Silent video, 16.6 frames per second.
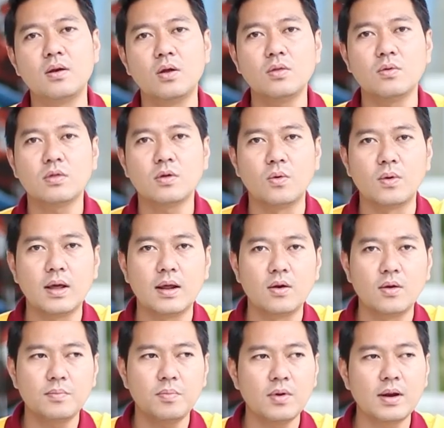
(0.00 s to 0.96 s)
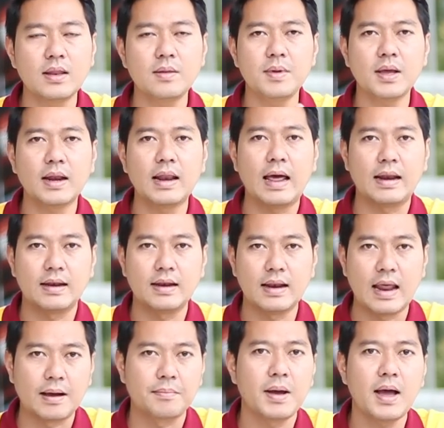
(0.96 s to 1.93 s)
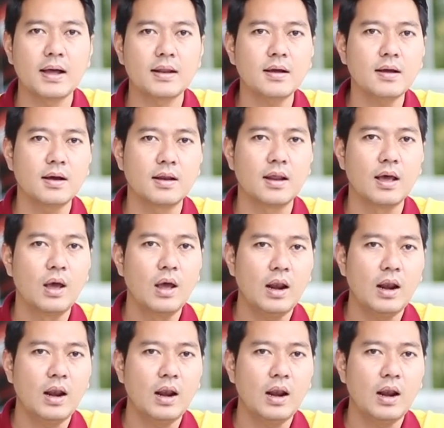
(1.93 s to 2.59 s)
รถสูงๆเนี่ยรถพวกนั้นยิ่งมีขนาดหนักมาก ถ้าเกิด